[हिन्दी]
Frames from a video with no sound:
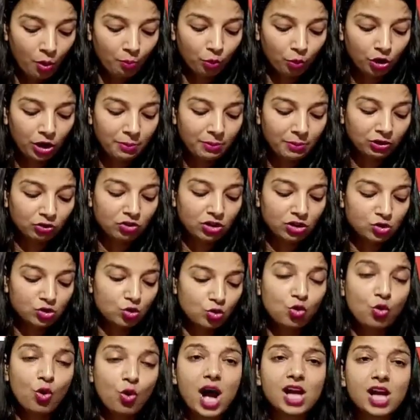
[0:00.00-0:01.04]
मुख्यमंत्री
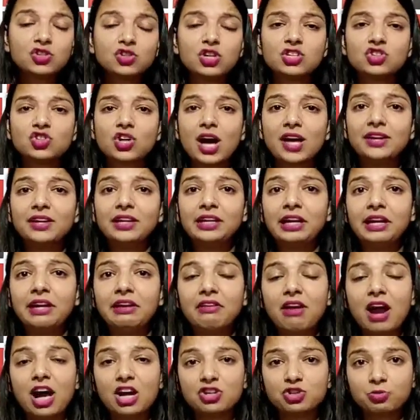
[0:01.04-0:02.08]
सुक्खू आज अचानक ही
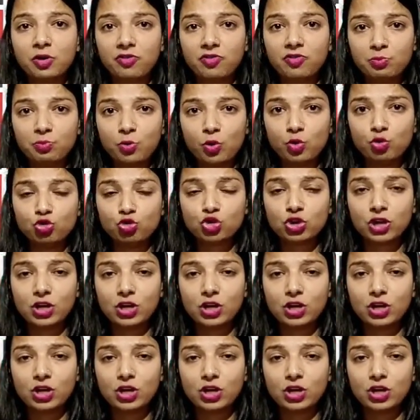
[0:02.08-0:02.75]
राजभवन पहुंच